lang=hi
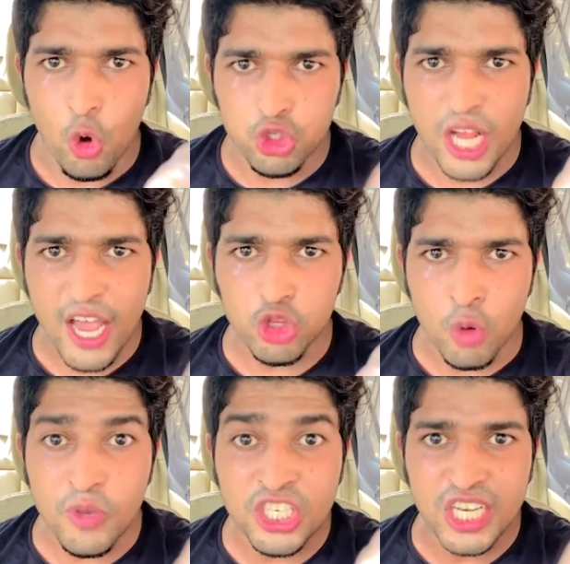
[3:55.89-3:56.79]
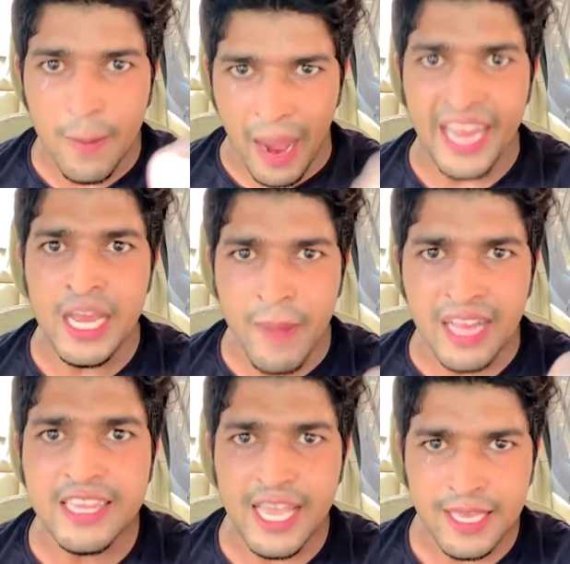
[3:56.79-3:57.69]
दूसरे को तुम किसी का भाई नहीं
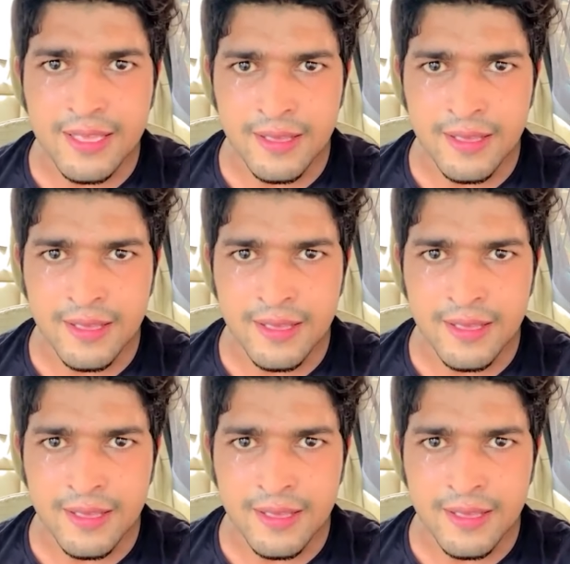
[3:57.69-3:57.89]
मानते